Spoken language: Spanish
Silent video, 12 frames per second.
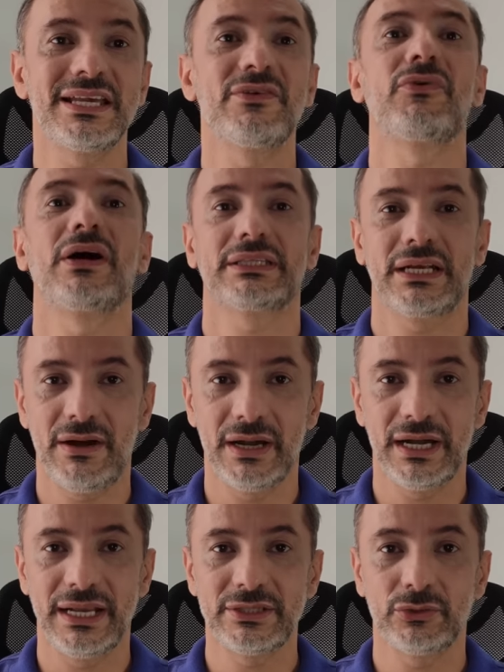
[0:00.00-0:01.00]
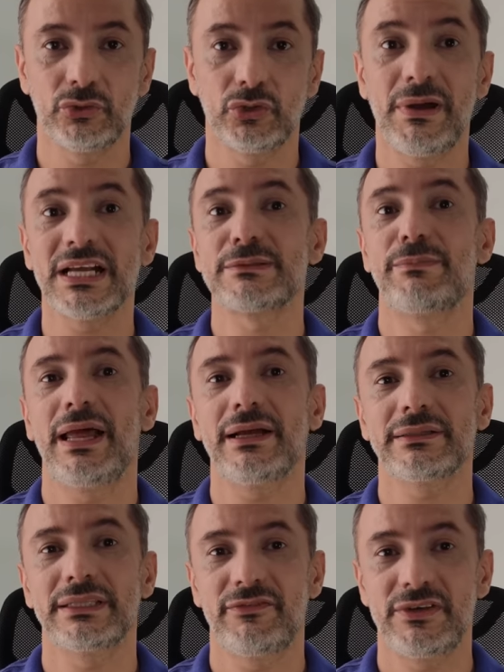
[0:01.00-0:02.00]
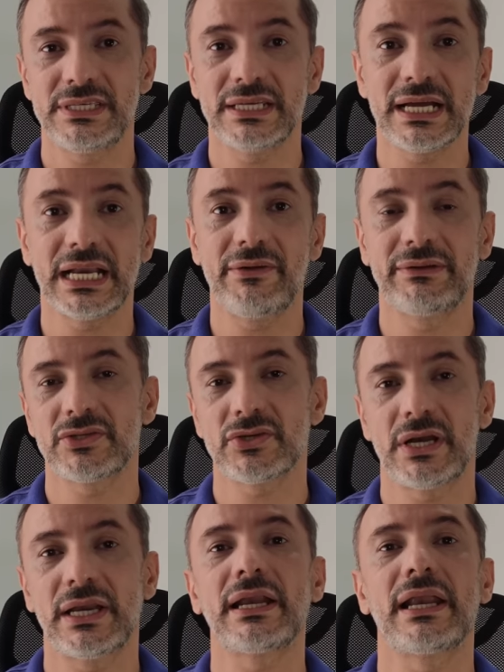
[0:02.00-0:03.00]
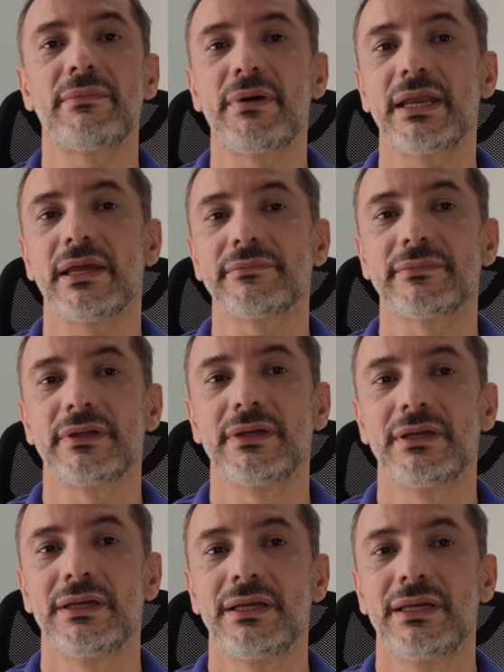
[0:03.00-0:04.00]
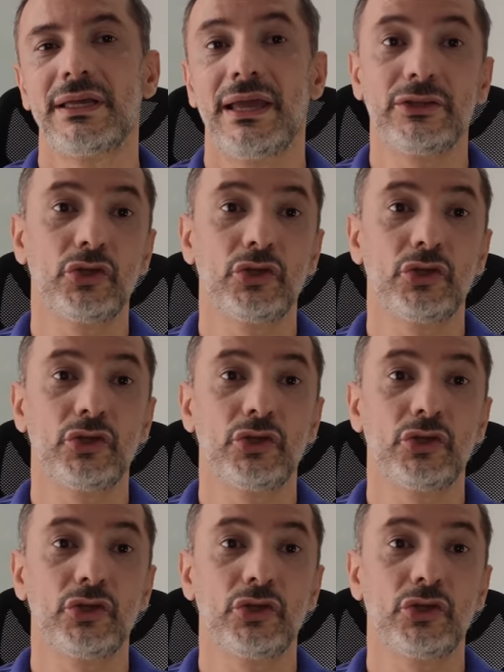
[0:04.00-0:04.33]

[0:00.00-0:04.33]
se fue a trabajar al Instituto Max Planck de Física Gravitacional en Alemania, en